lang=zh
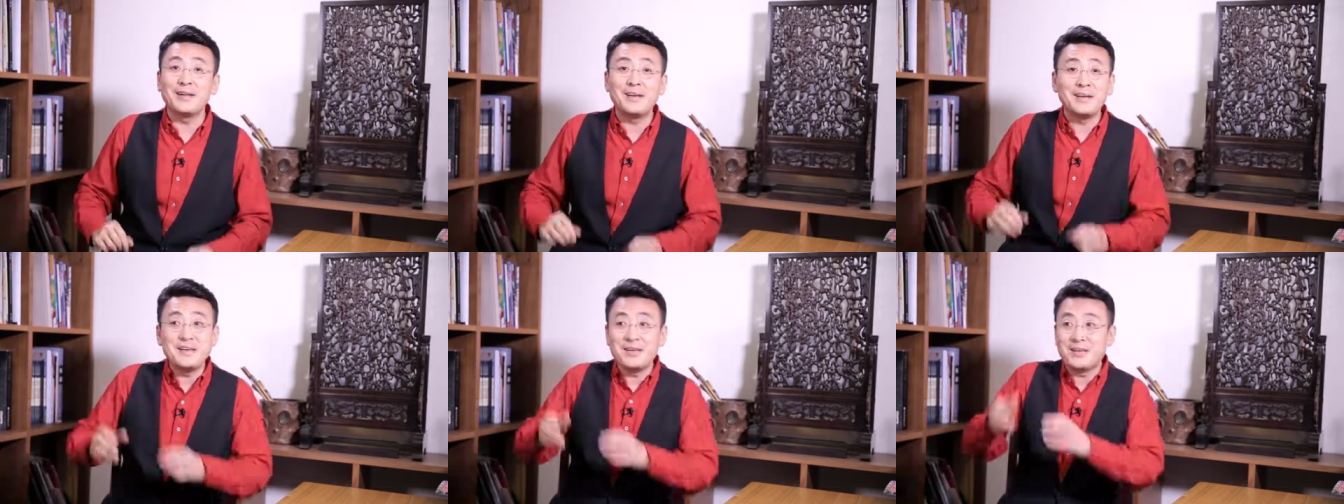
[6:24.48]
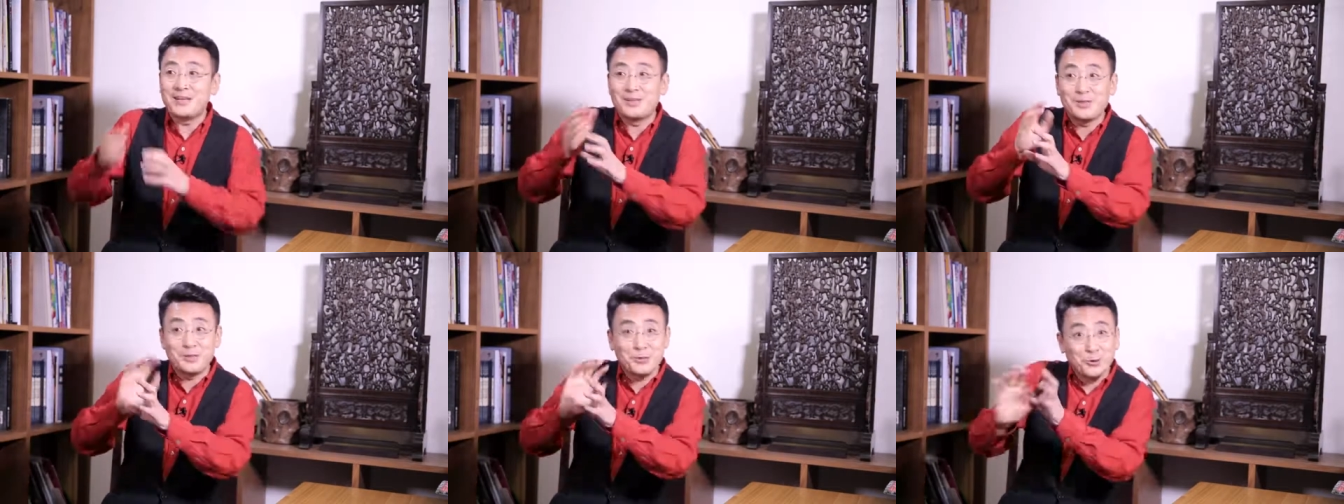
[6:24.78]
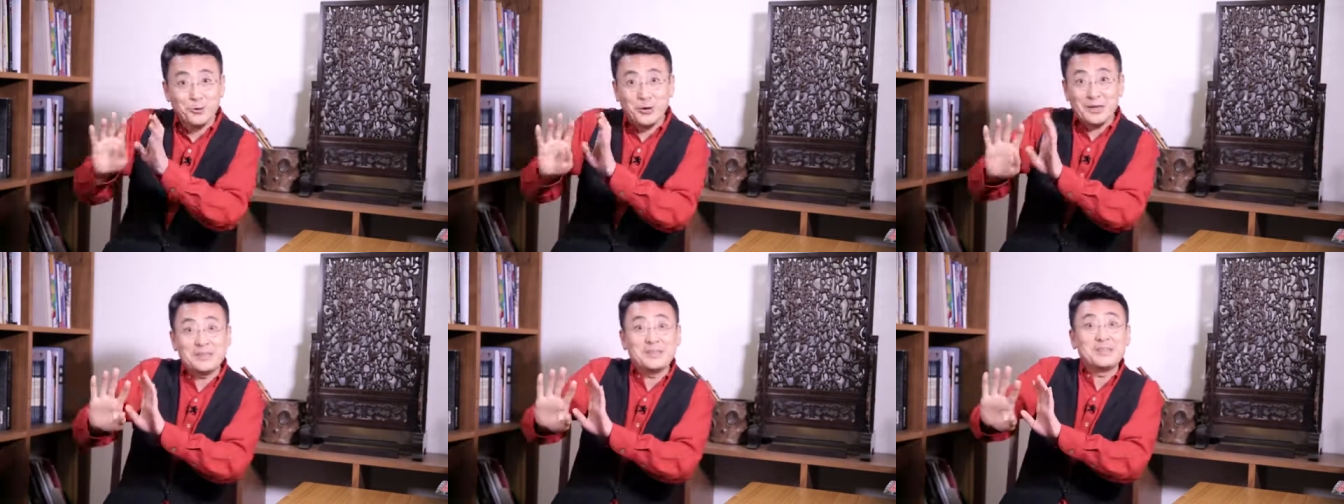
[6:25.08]
那意思就
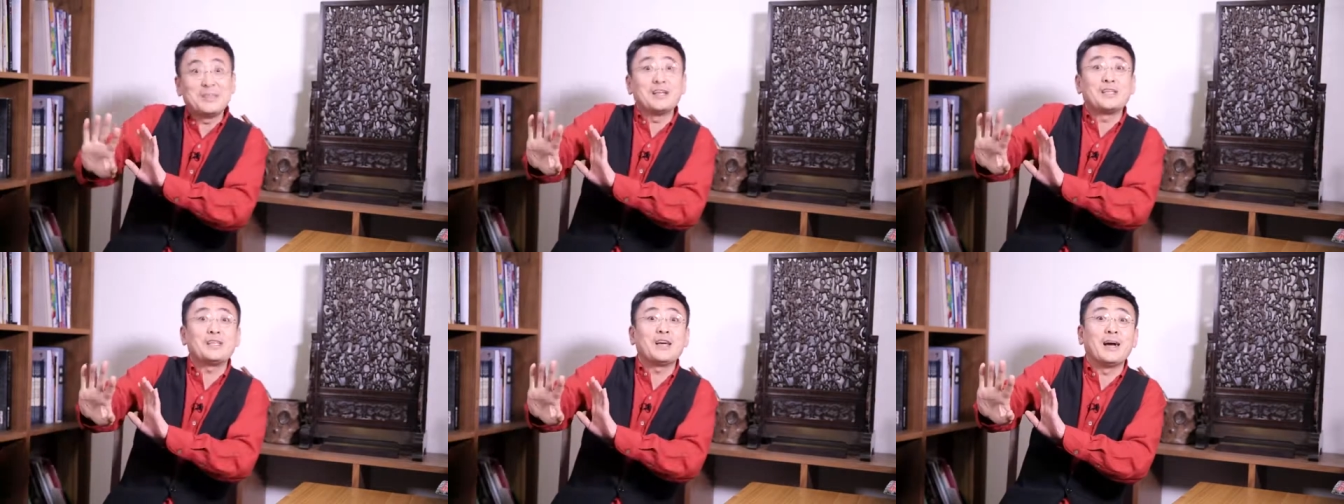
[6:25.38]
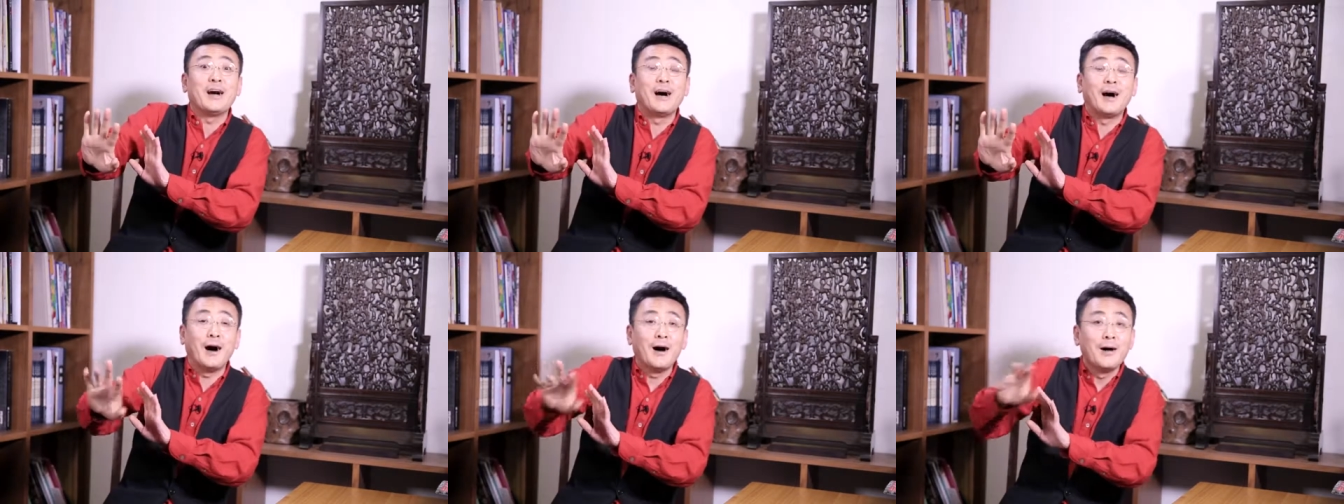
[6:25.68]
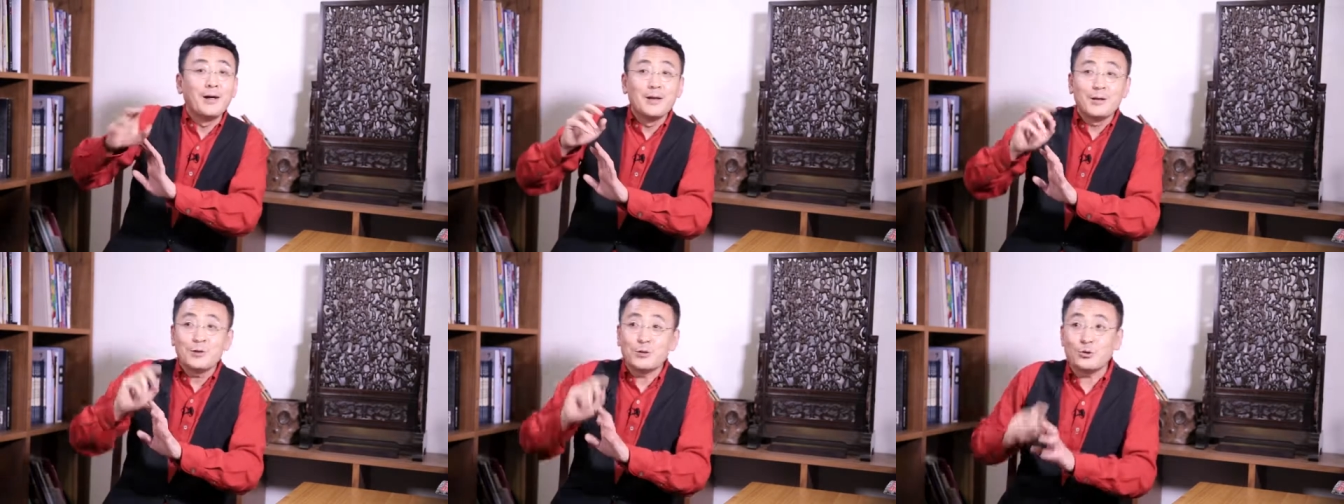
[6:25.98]
划清界限啊。
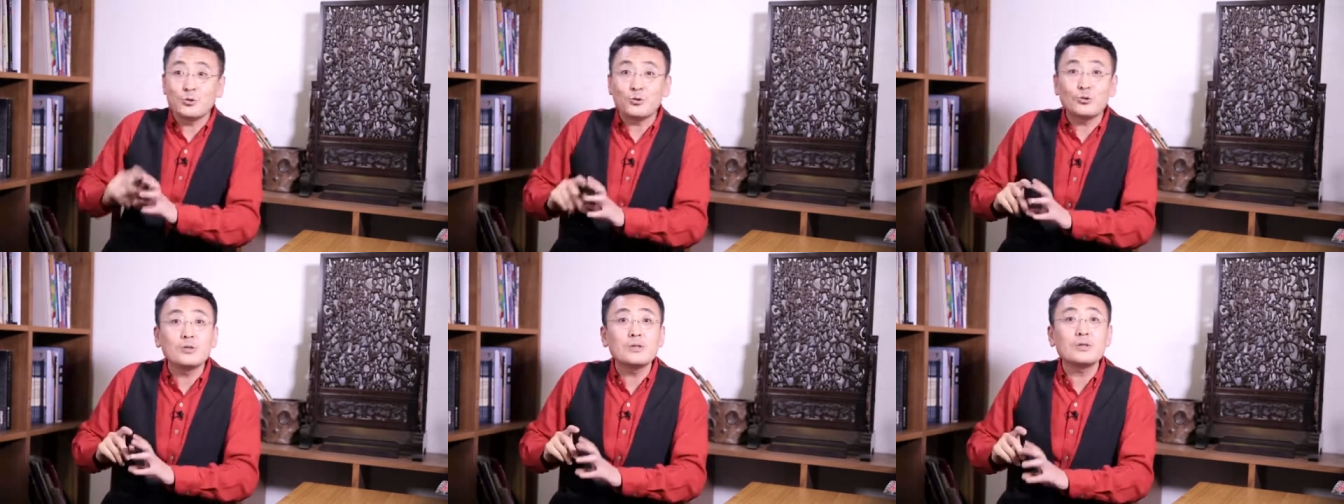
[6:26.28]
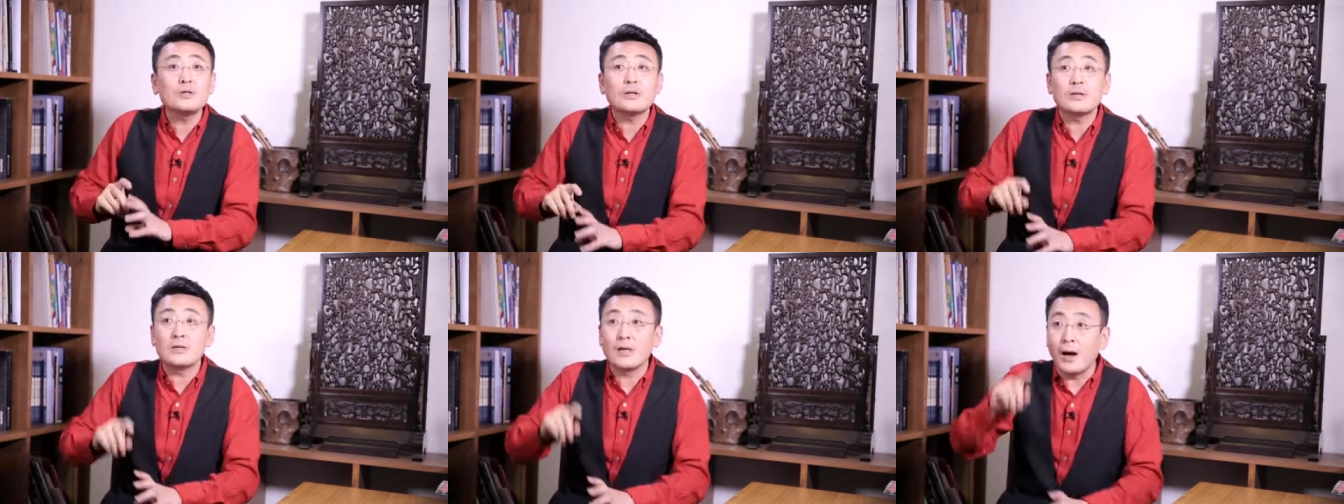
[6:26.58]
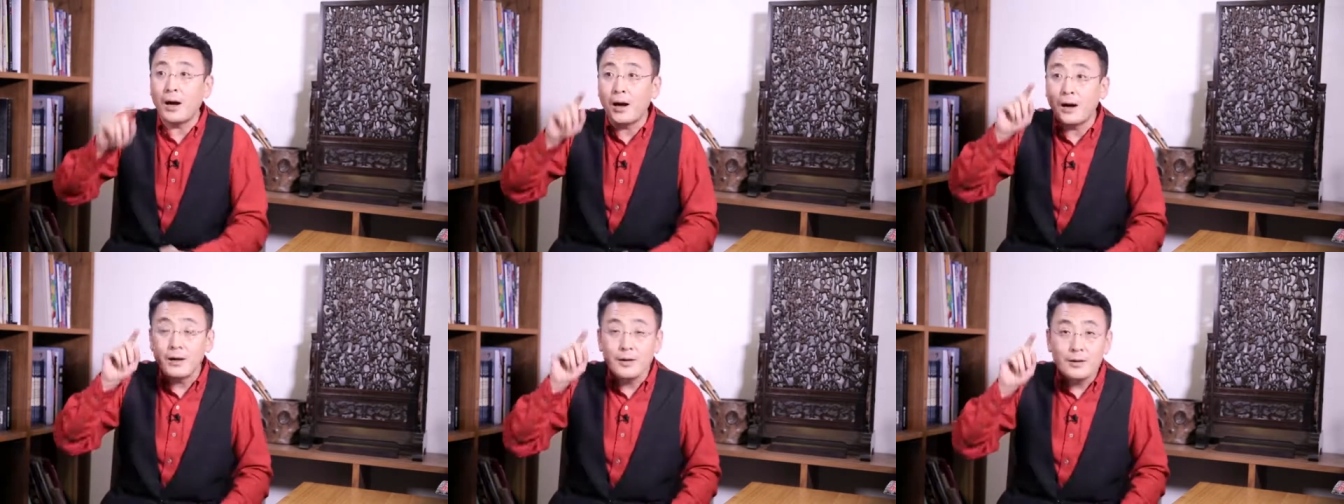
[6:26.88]
说孙静
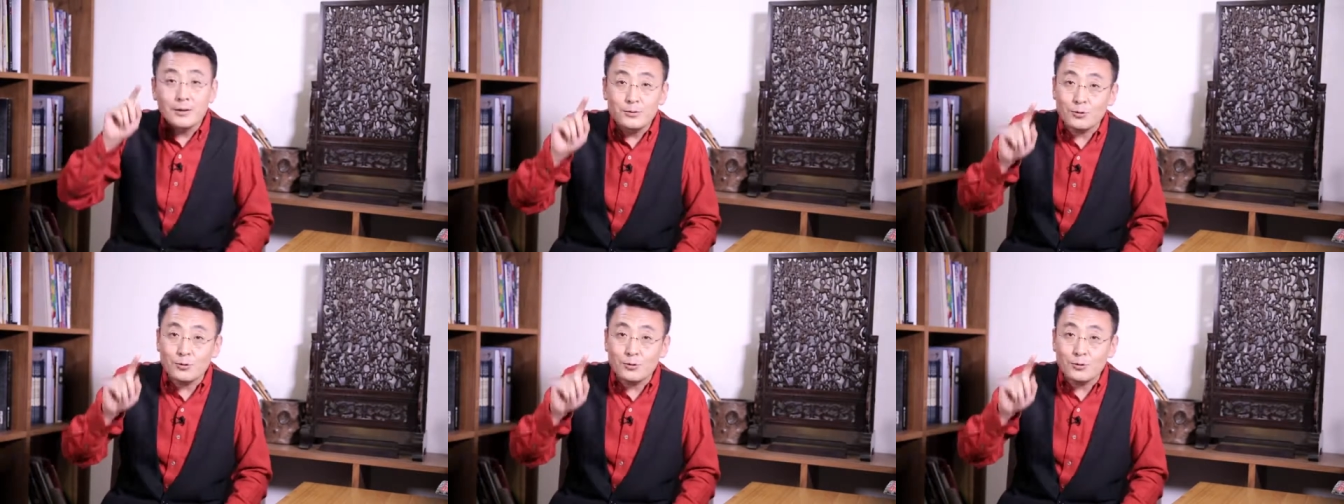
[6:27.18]
雅